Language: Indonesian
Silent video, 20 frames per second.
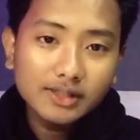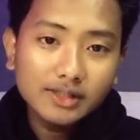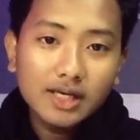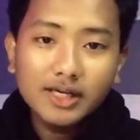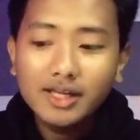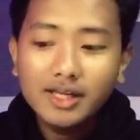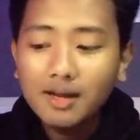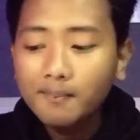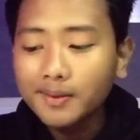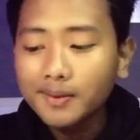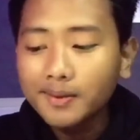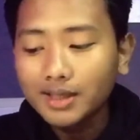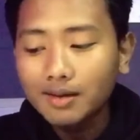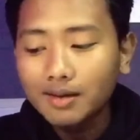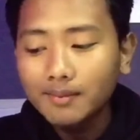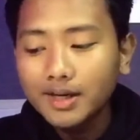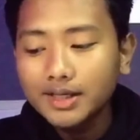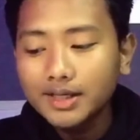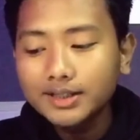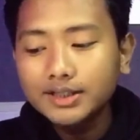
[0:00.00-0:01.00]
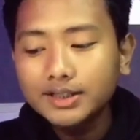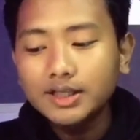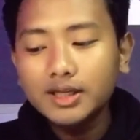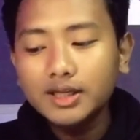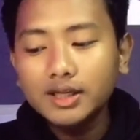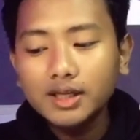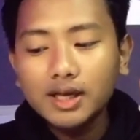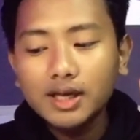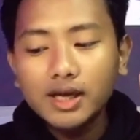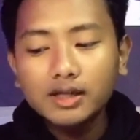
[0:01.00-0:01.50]
Jadi yang pertama di
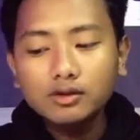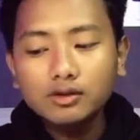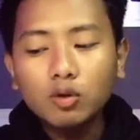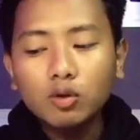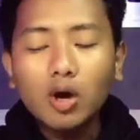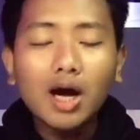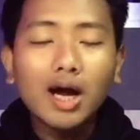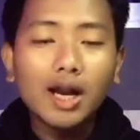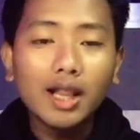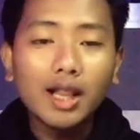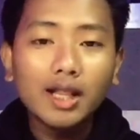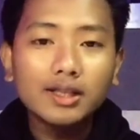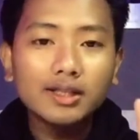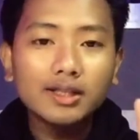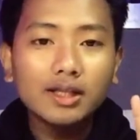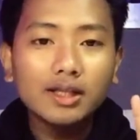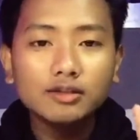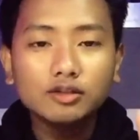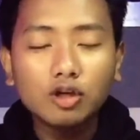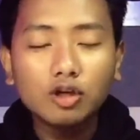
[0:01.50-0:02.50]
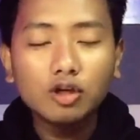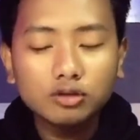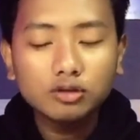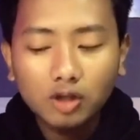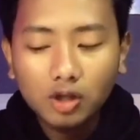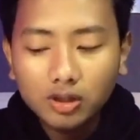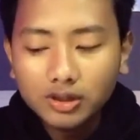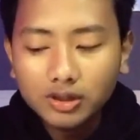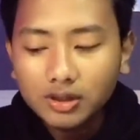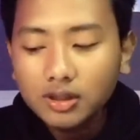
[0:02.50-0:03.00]
sini yaitu kalian
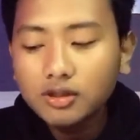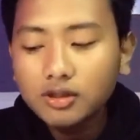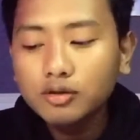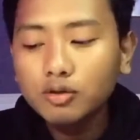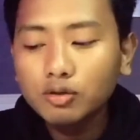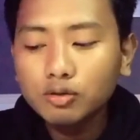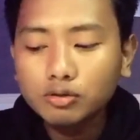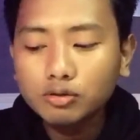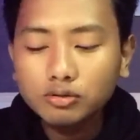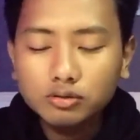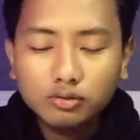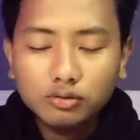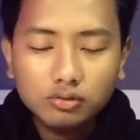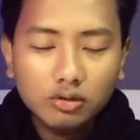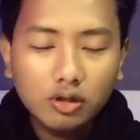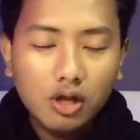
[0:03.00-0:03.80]
tonton YouTube